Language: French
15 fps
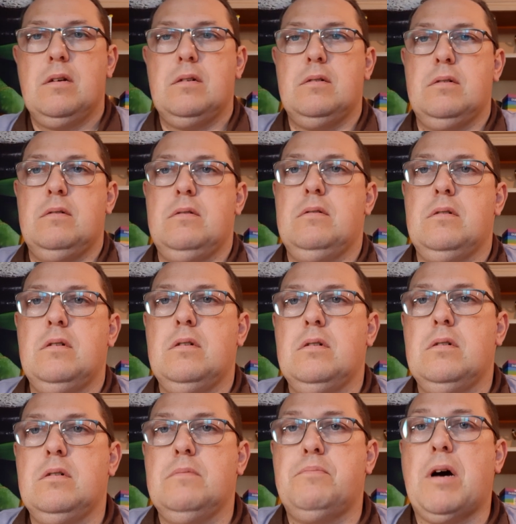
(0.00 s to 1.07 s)

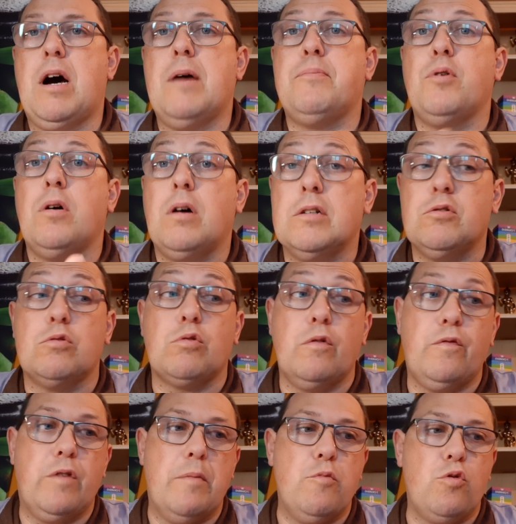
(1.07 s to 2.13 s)
euh, par rapport à notre
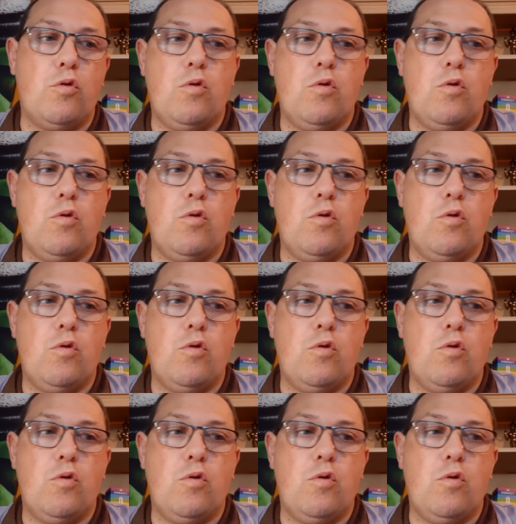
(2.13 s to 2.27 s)
fameux